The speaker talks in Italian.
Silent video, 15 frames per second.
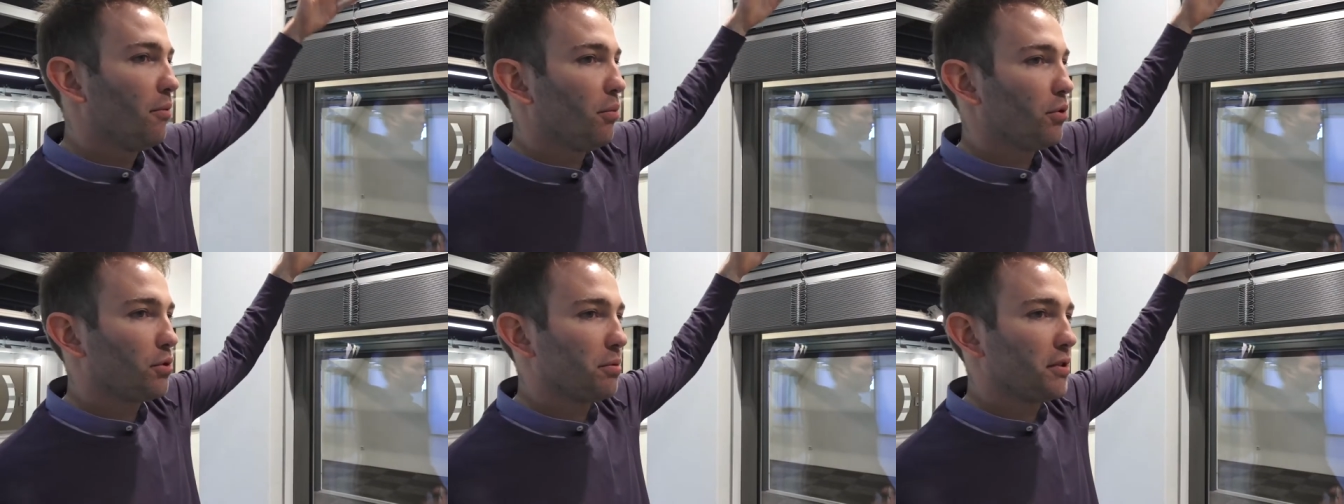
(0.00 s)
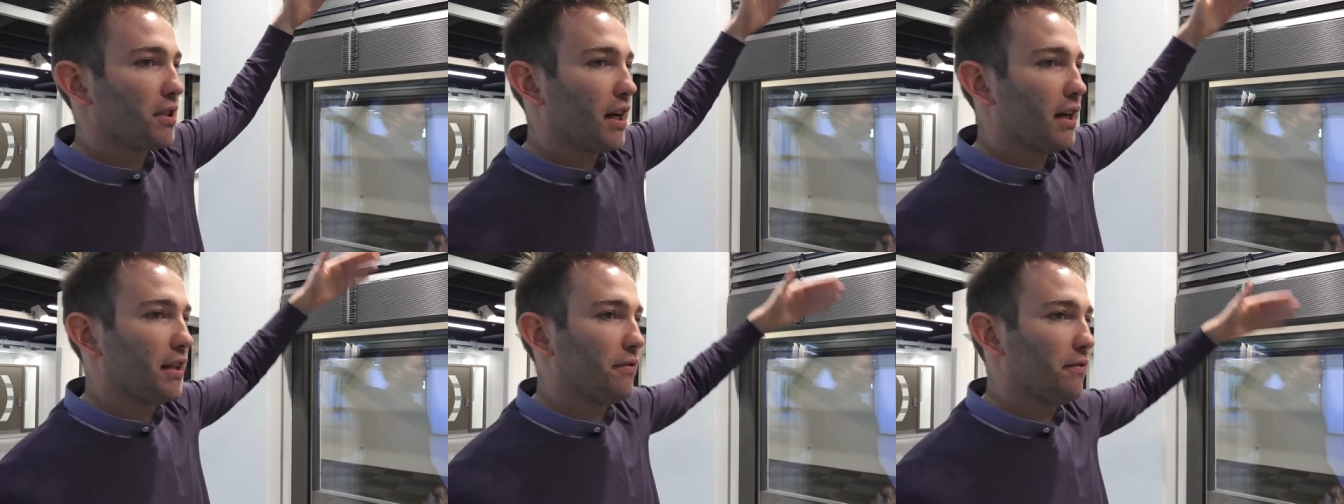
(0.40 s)
posso
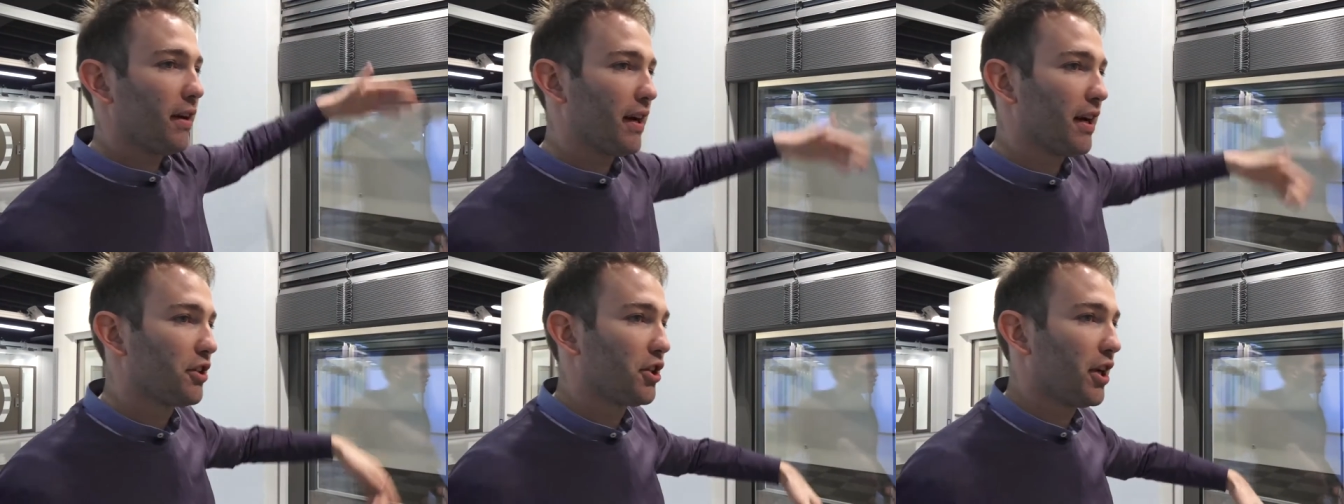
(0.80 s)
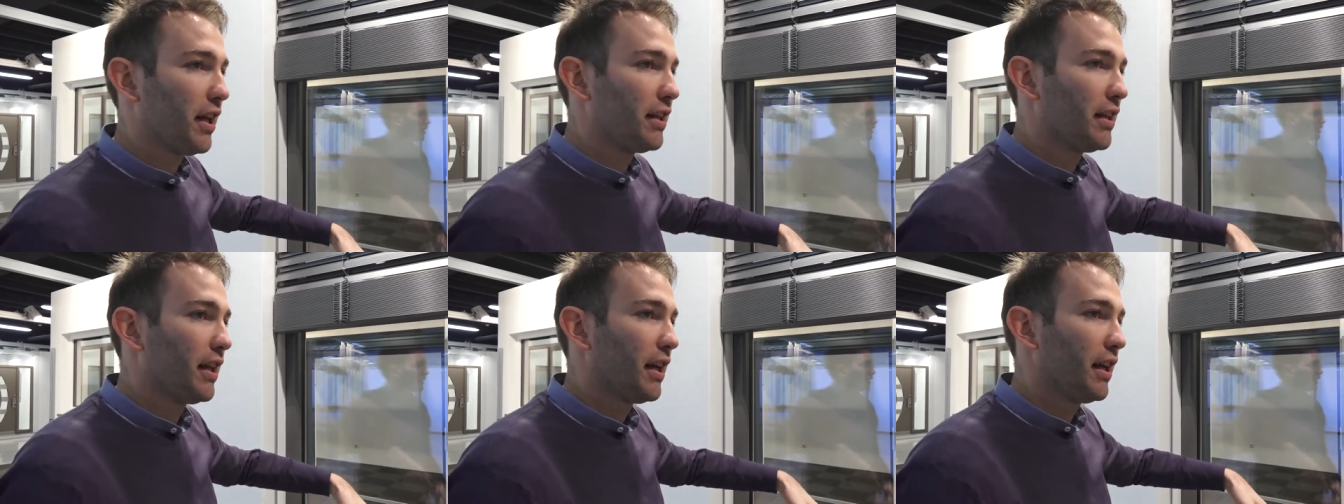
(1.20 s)
pensare di farla
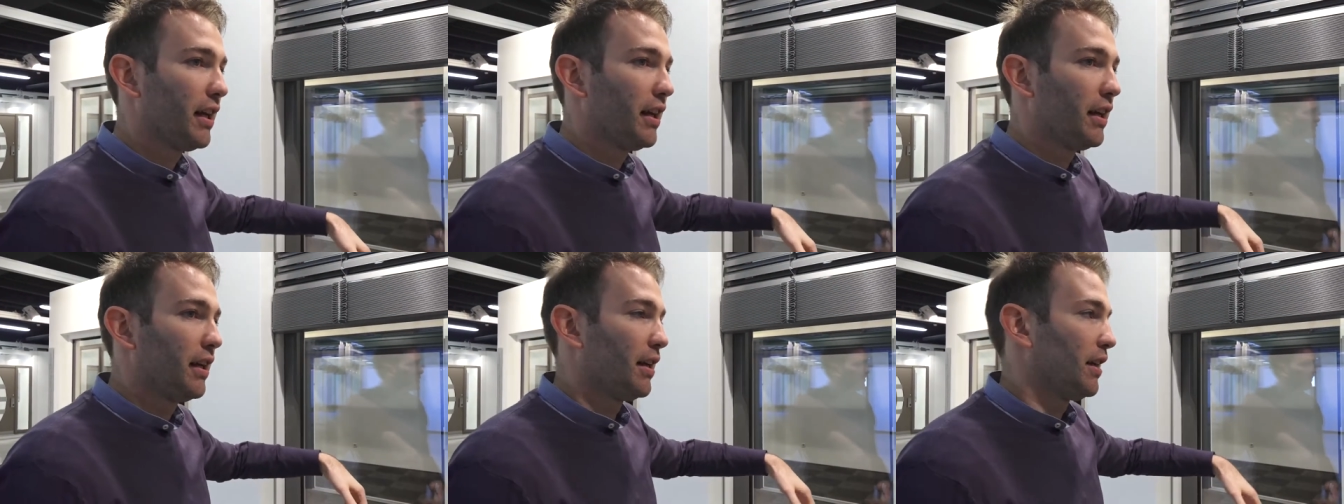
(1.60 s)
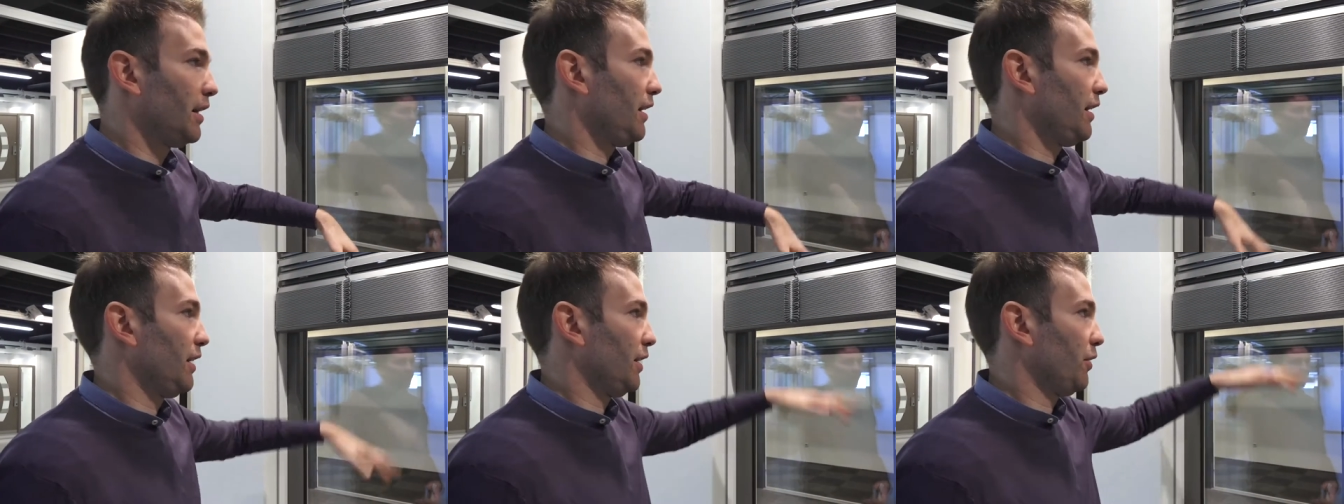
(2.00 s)
scendere,
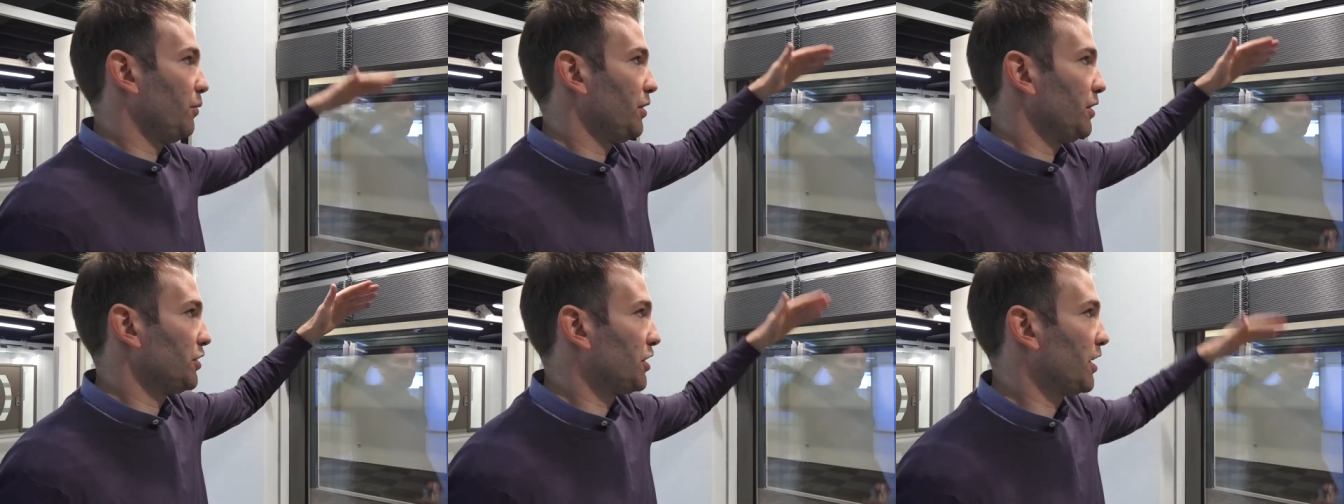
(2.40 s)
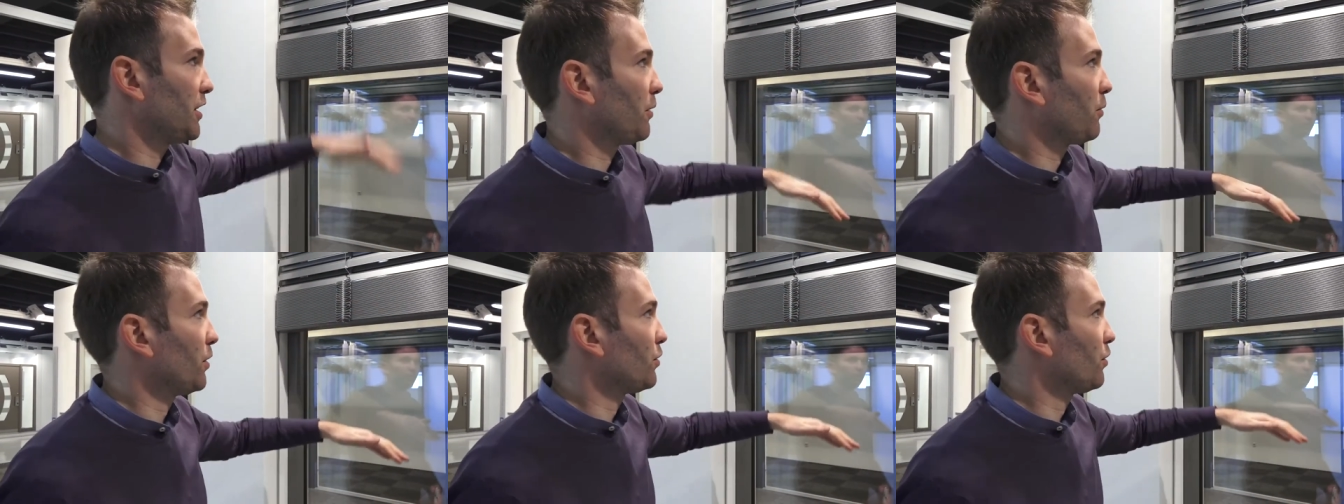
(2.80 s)
eh, quindi
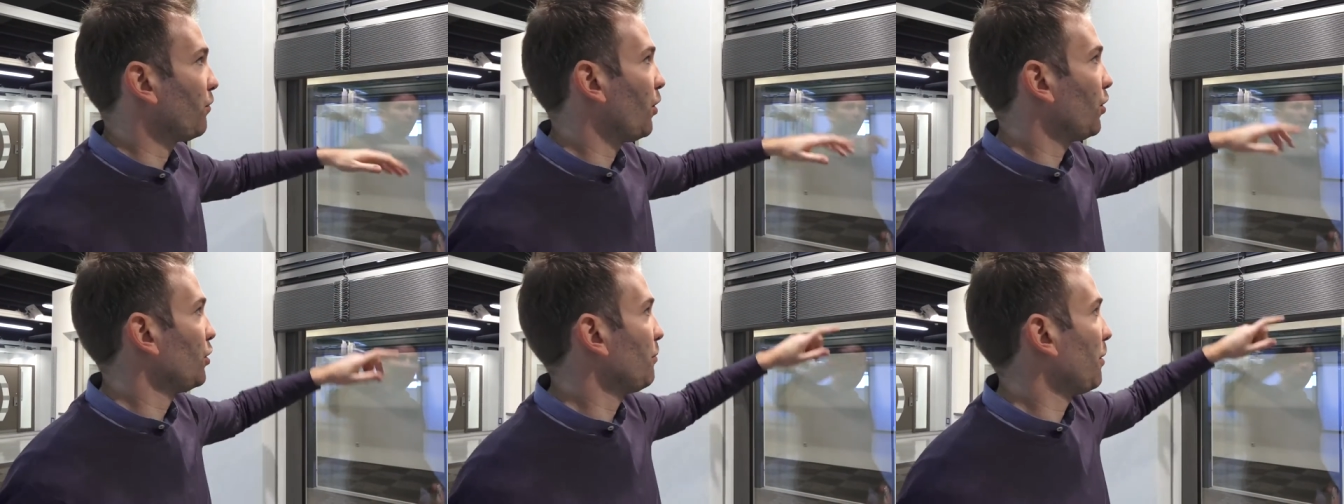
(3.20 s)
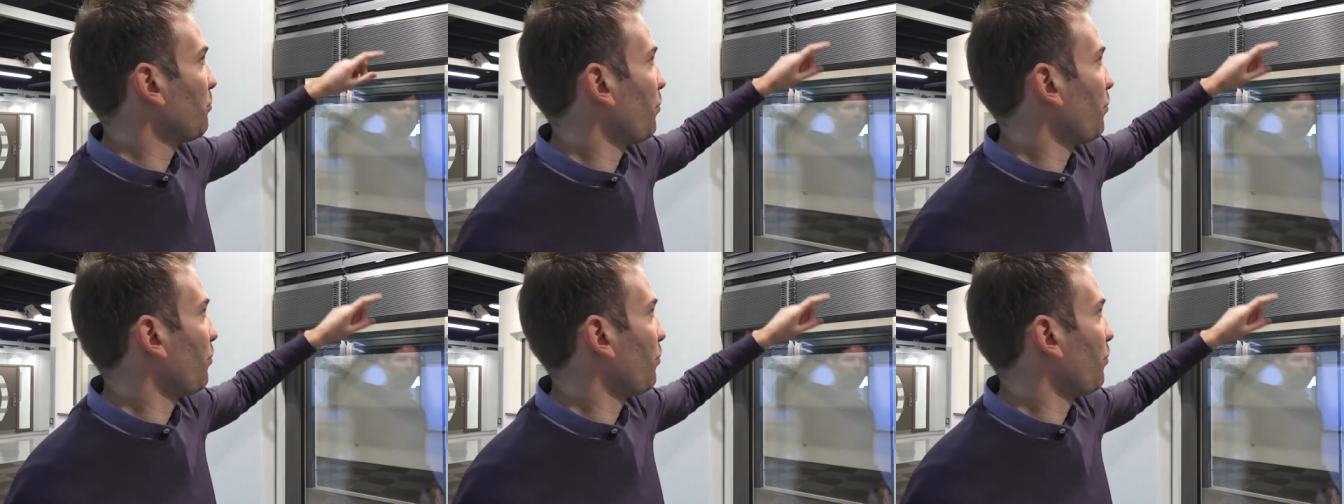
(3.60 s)
scende quanto voglio, ma